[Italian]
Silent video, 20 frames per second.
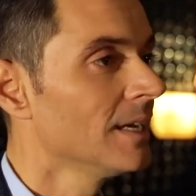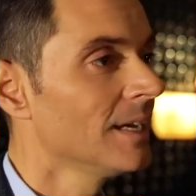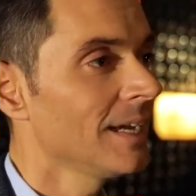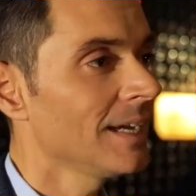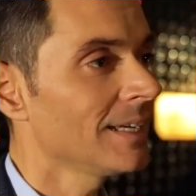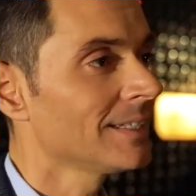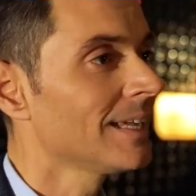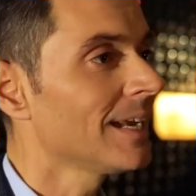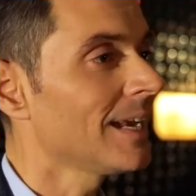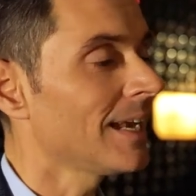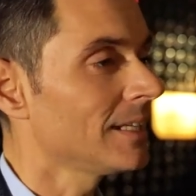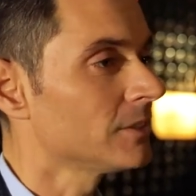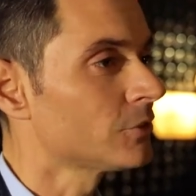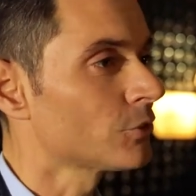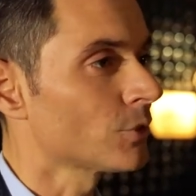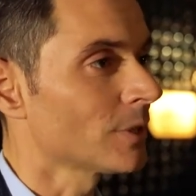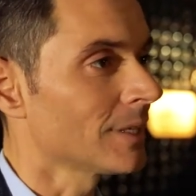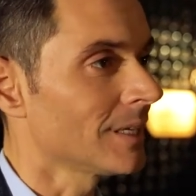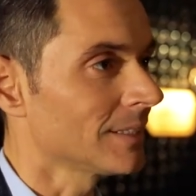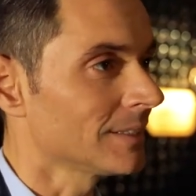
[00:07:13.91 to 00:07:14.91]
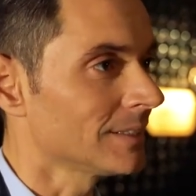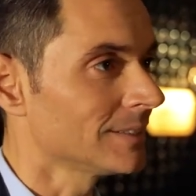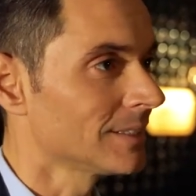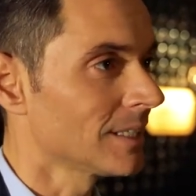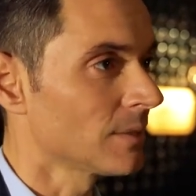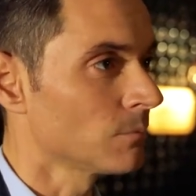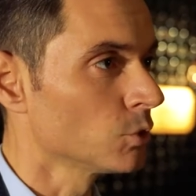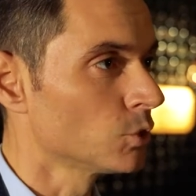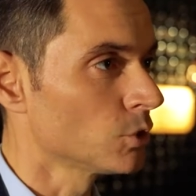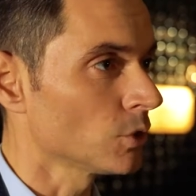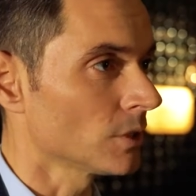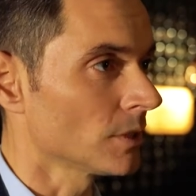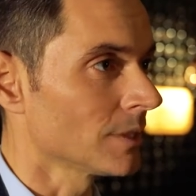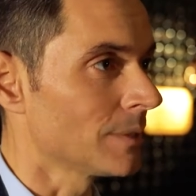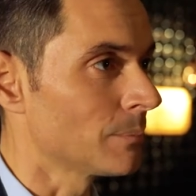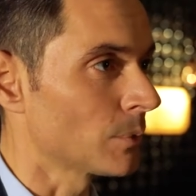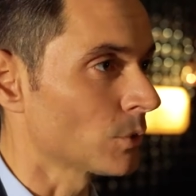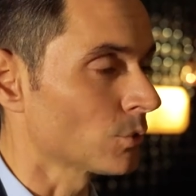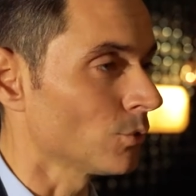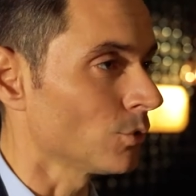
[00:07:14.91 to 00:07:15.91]
e dall'altro nella distribuzione del
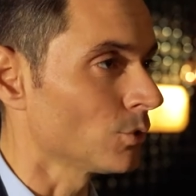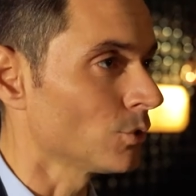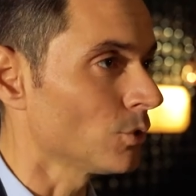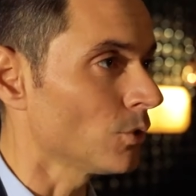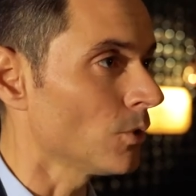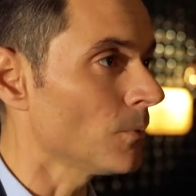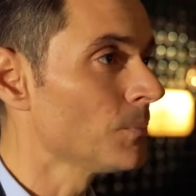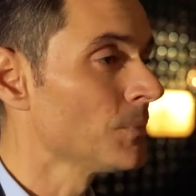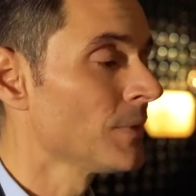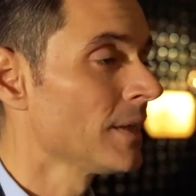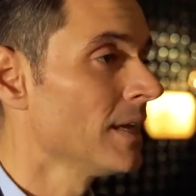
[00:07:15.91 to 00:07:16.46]
prodotto.